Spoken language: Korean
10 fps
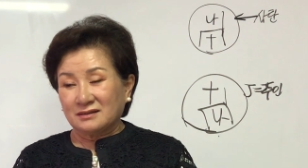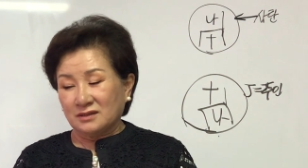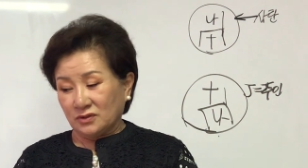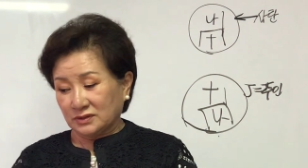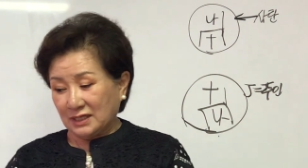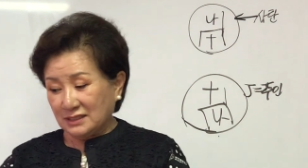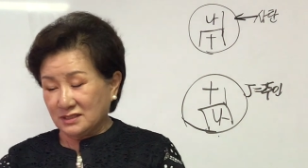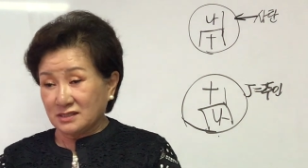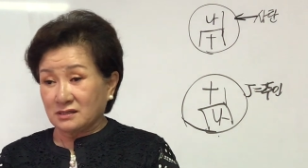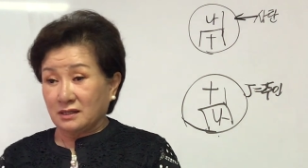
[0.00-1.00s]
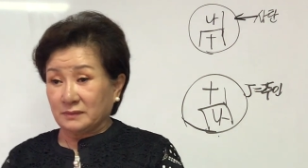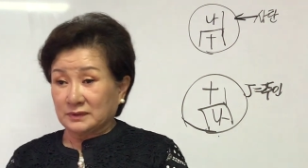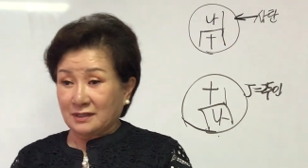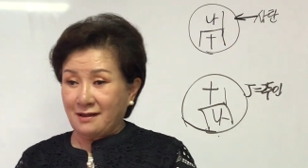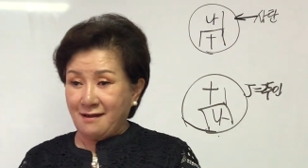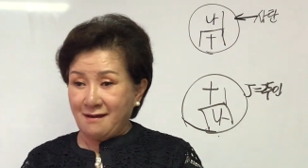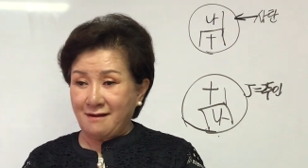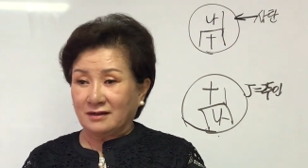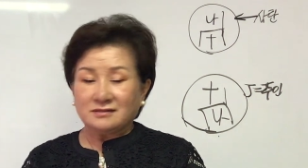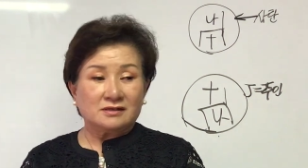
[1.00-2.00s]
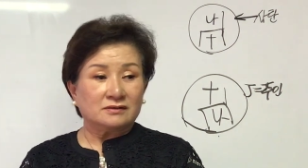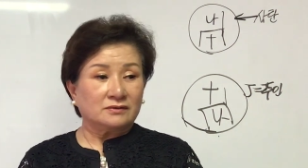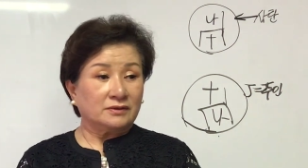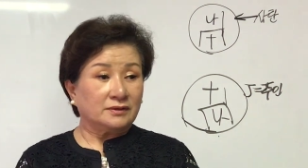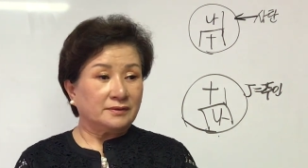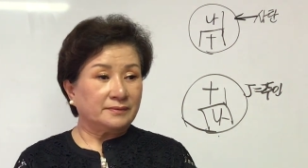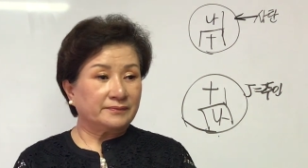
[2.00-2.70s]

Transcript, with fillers: 그리고 딱 앉아있어 하면 딱 앉아있는 거예요.